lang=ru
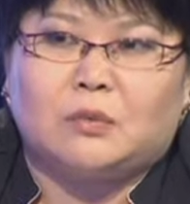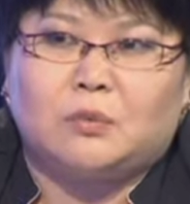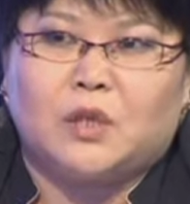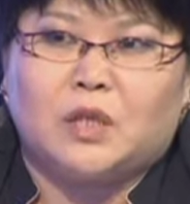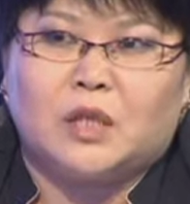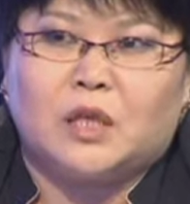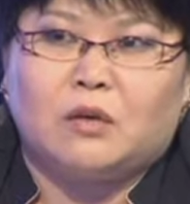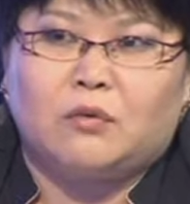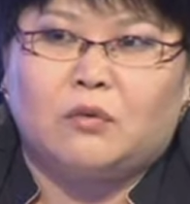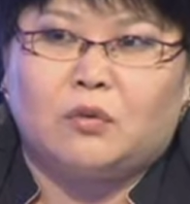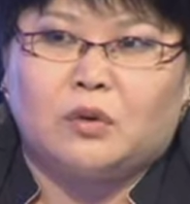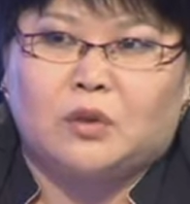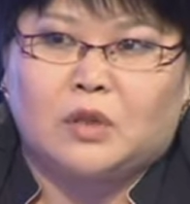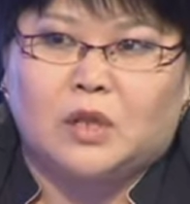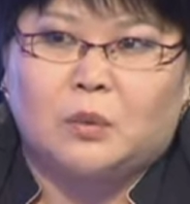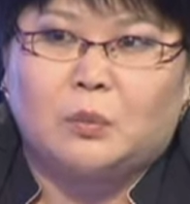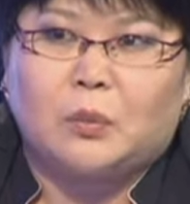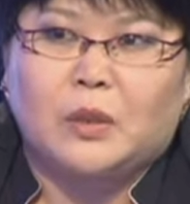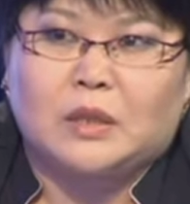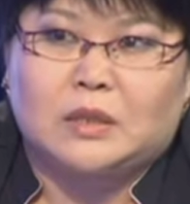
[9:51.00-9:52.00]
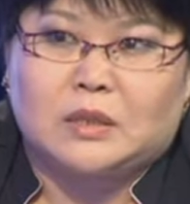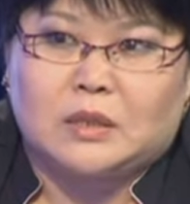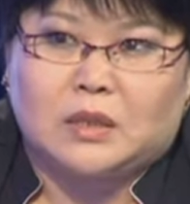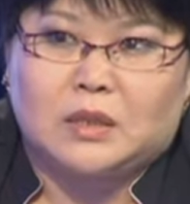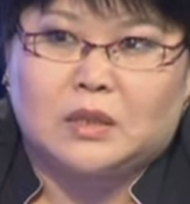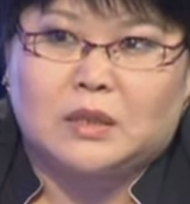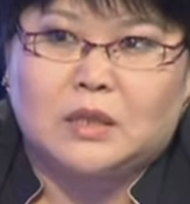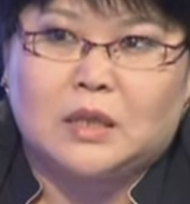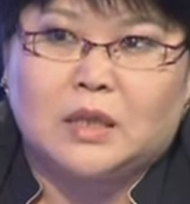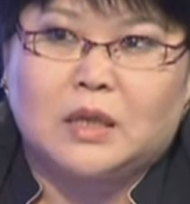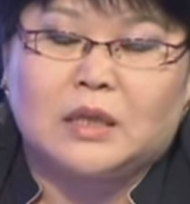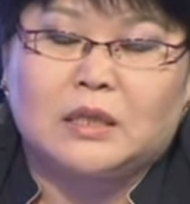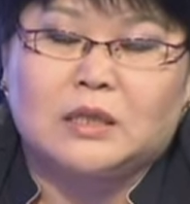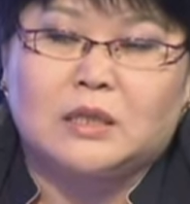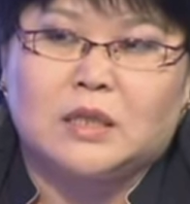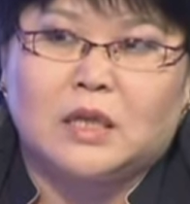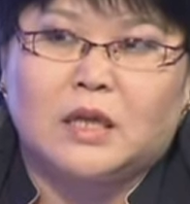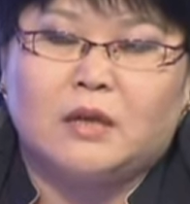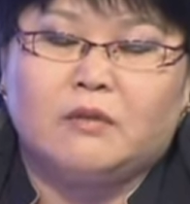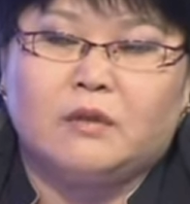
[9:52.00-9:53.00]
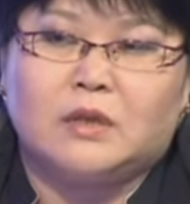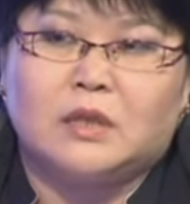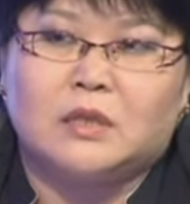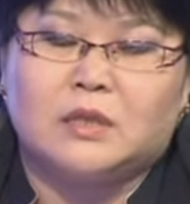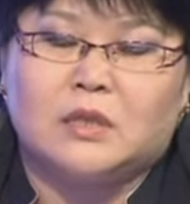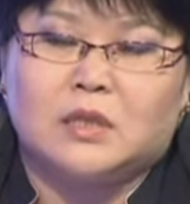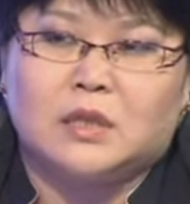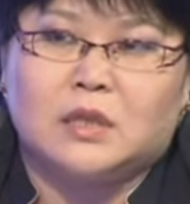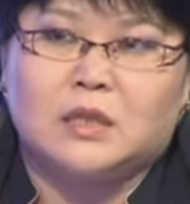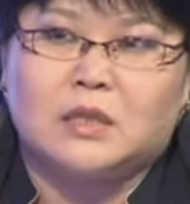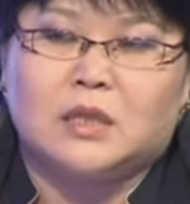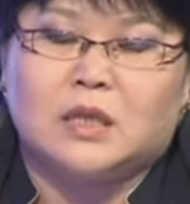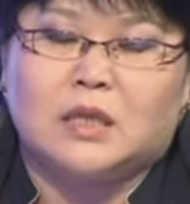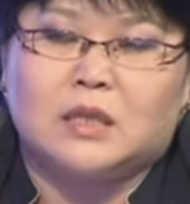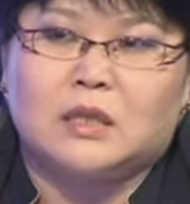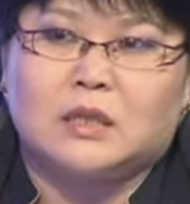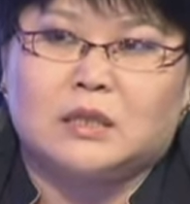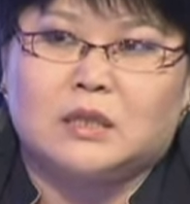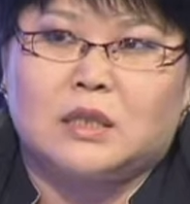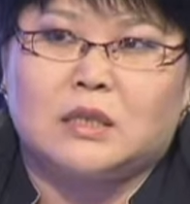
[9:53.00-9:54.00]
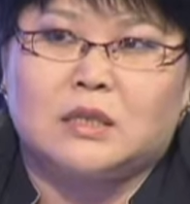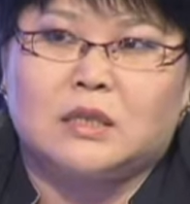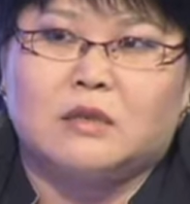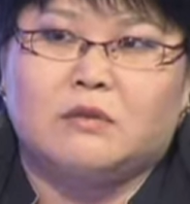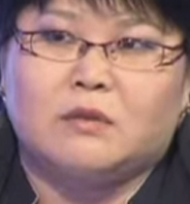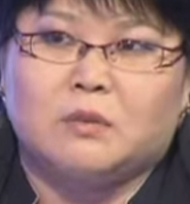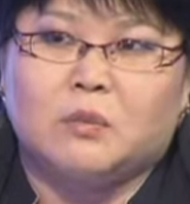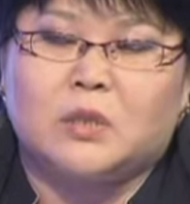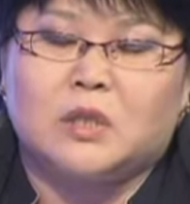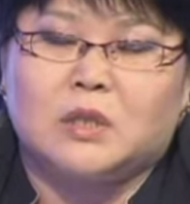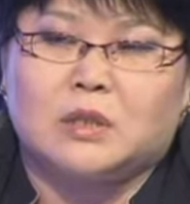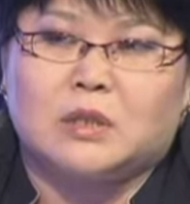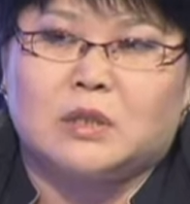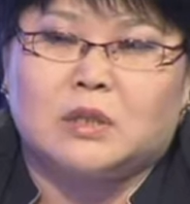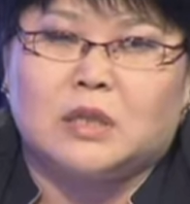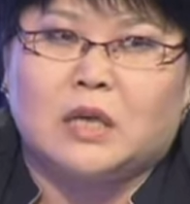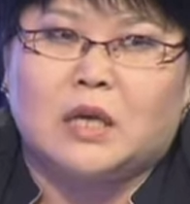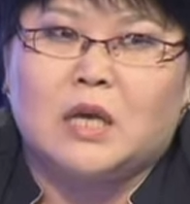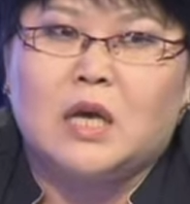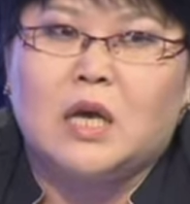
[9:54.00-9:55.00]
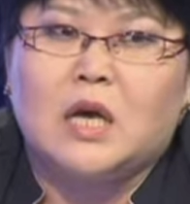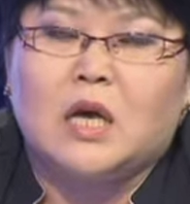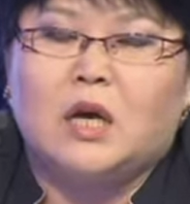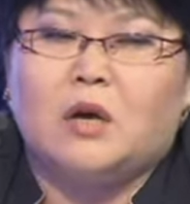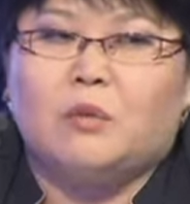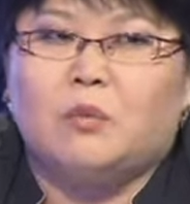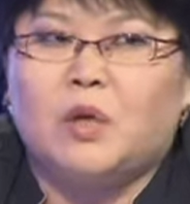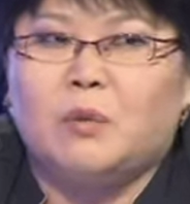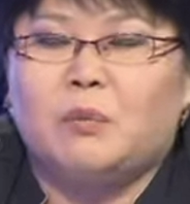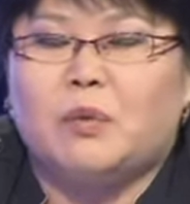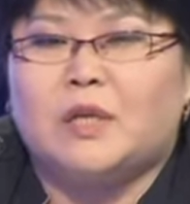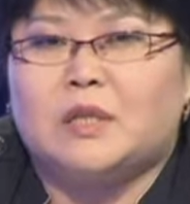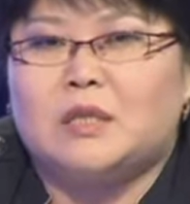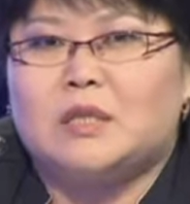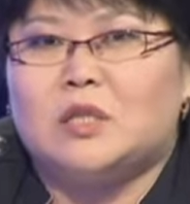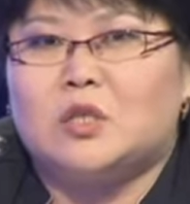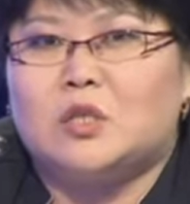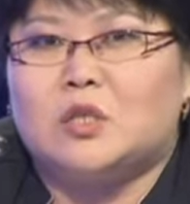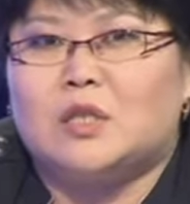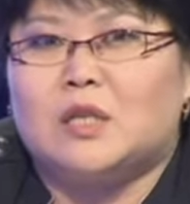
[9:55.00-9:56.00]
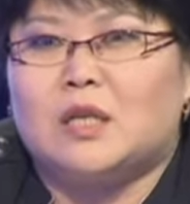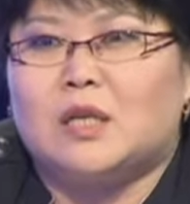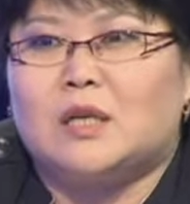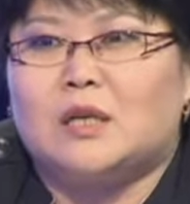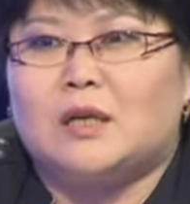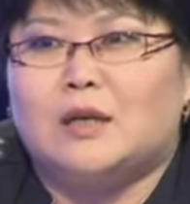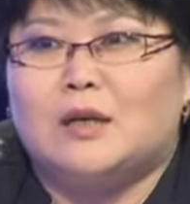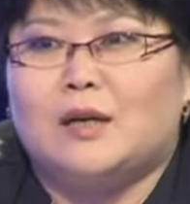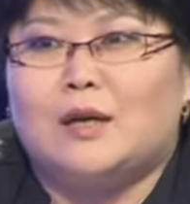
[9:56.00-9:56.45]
переговорных процессах угу. и отстаивала интересы казахстанского бизнеса. Мы практически... Это помощь,